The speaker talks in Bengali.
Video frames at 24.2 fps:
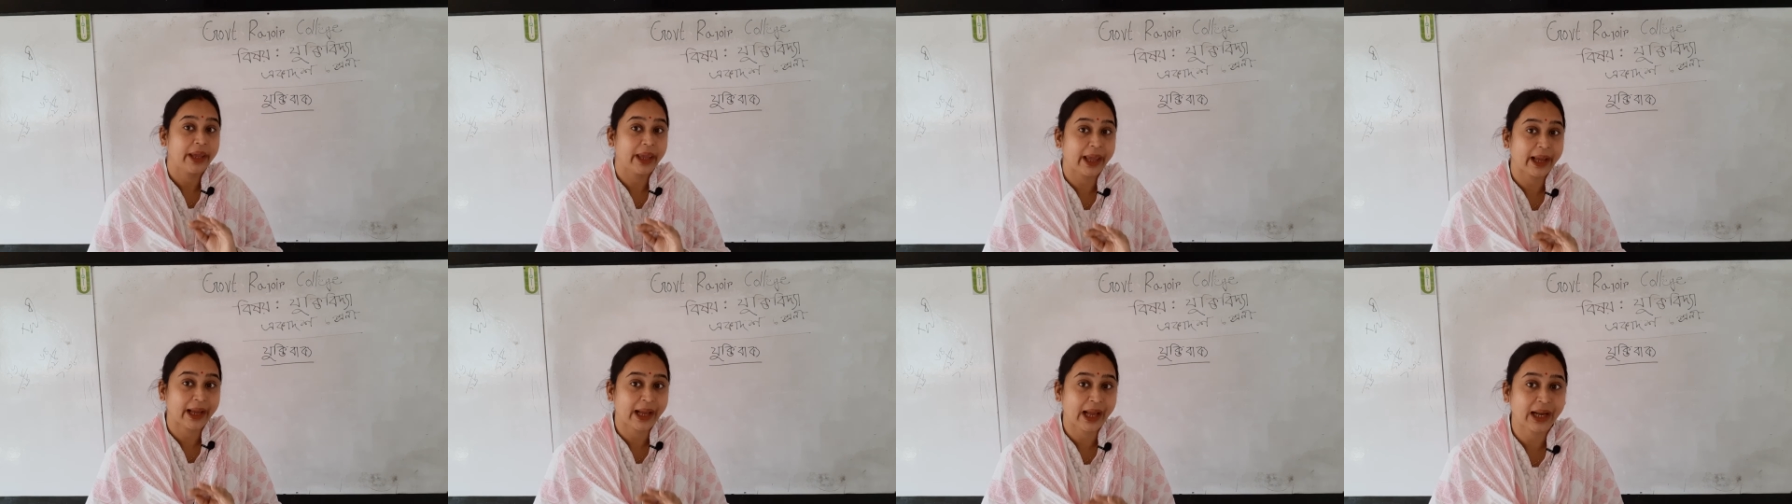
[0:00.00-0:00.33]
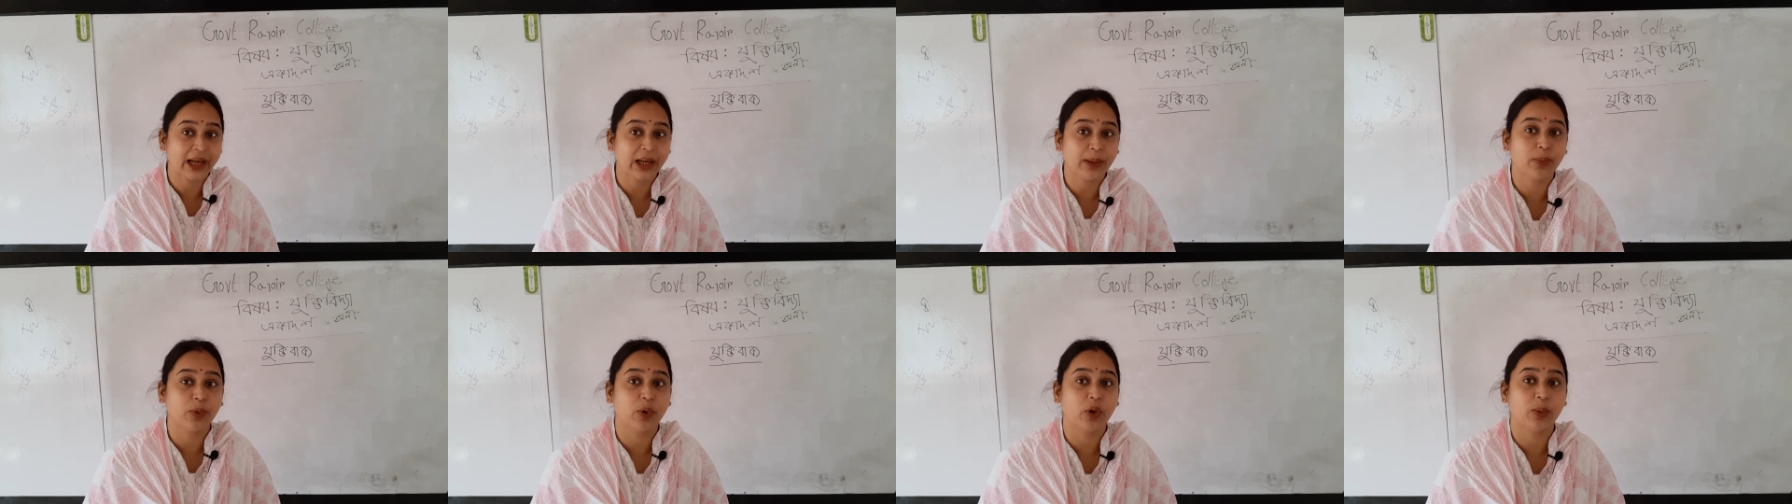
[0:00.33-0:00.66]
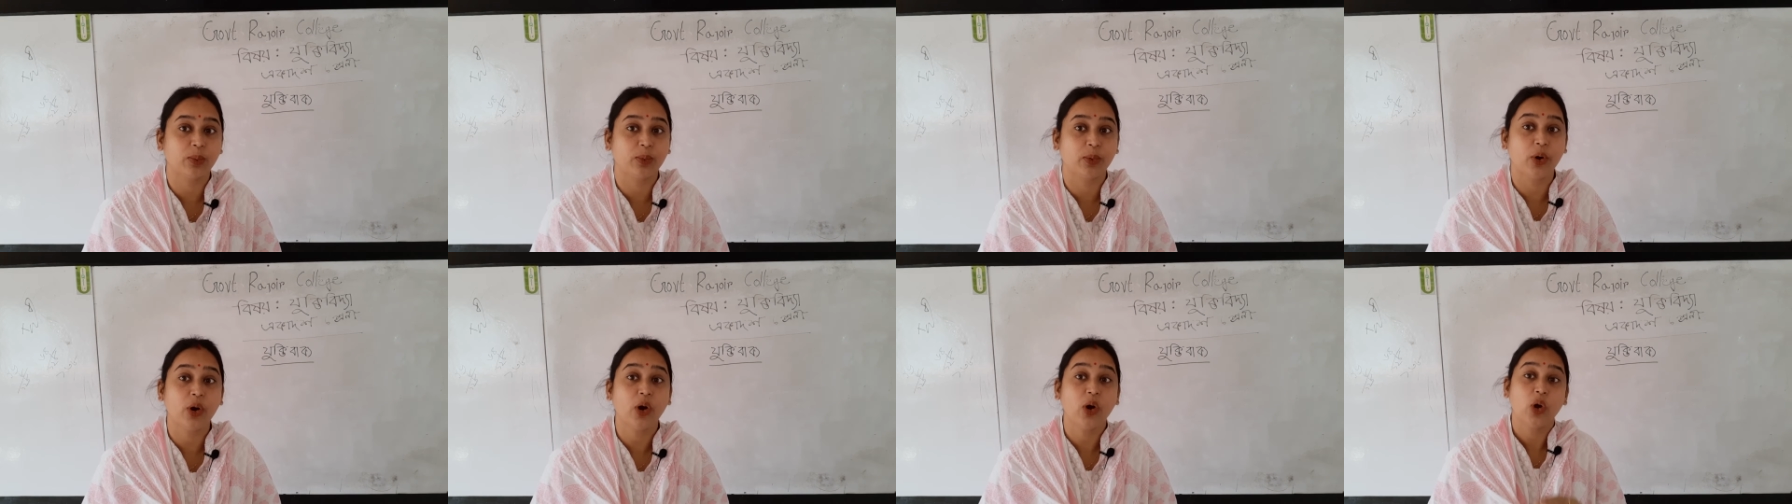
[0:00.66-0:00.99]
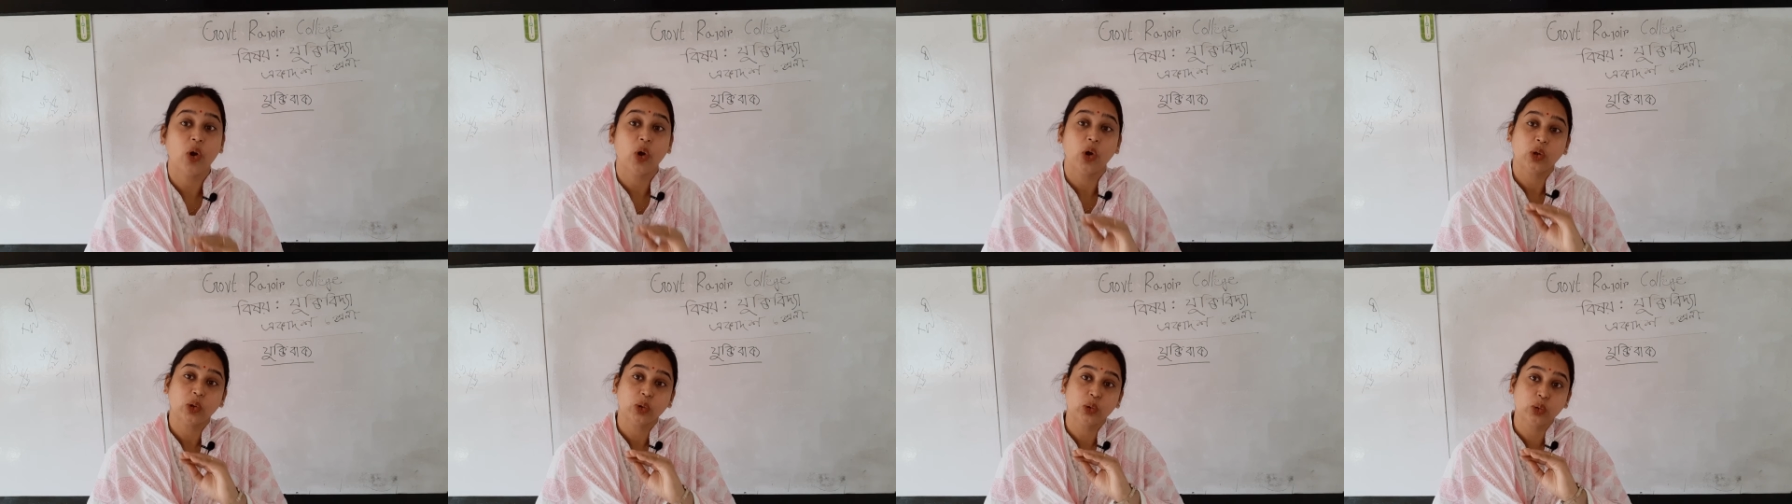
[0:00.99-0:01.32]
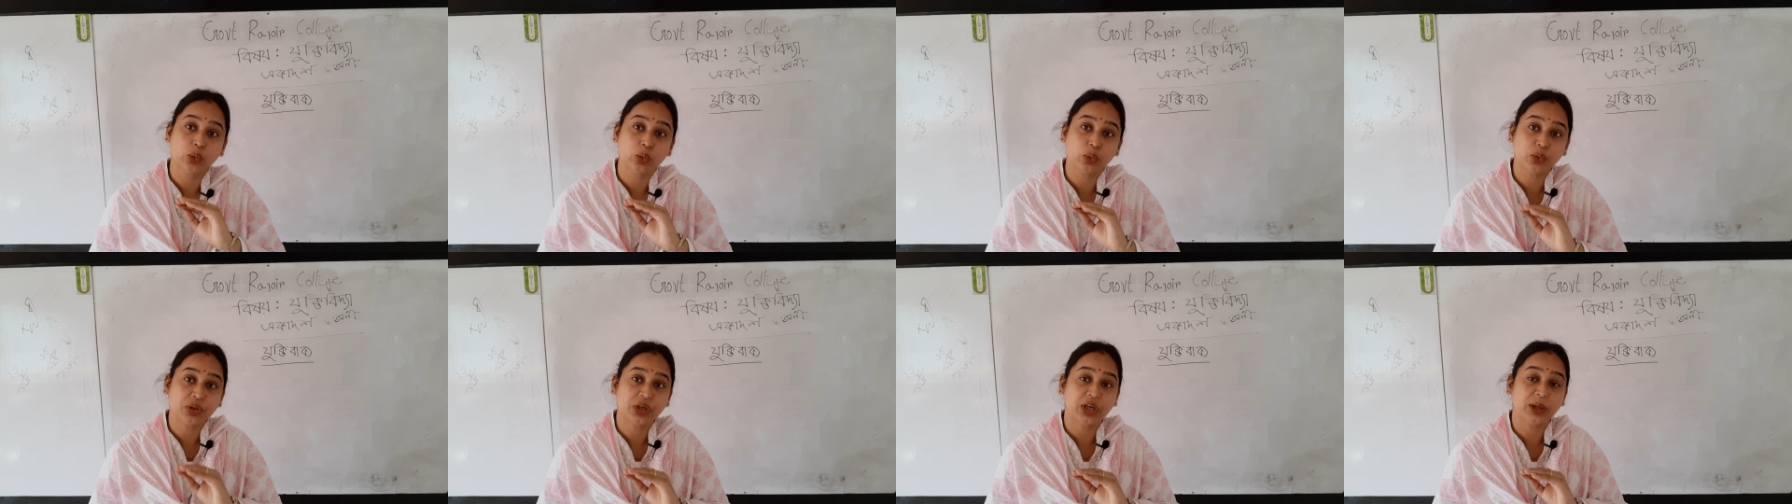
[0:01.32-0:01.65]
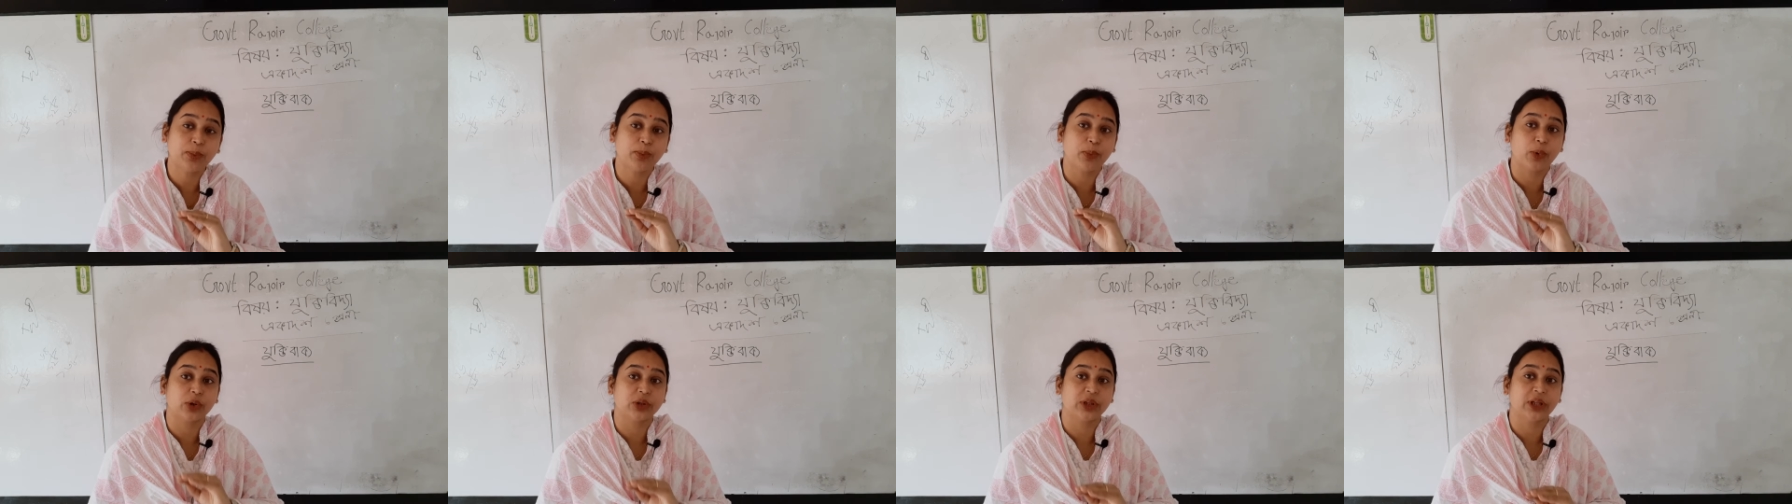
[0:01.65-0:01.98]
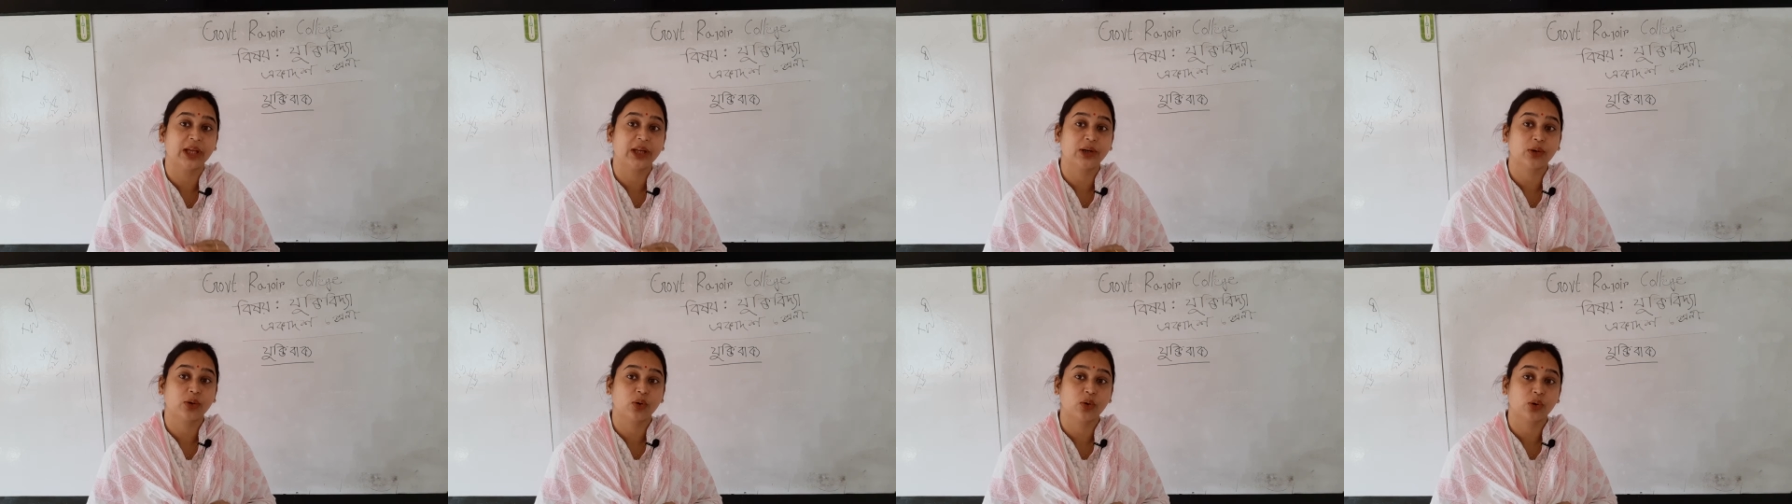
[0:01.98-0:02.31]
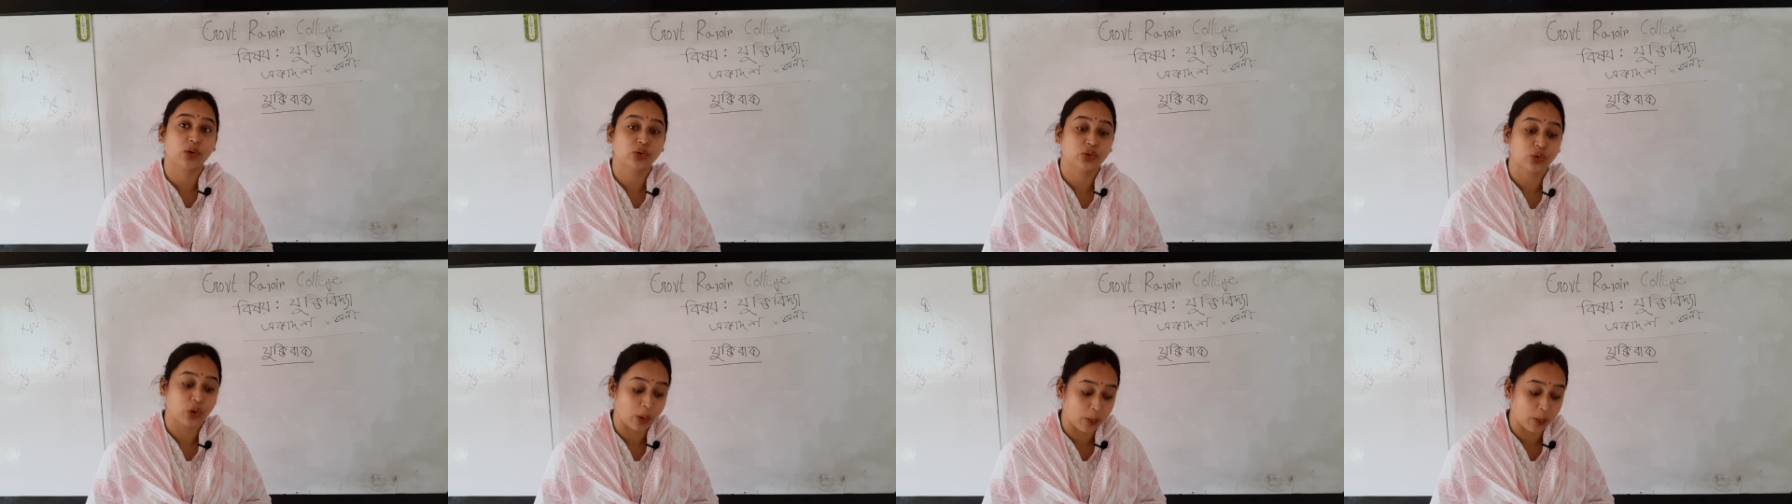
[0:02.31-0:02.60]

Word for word: এখানে বলবো দুটি পদের কোনো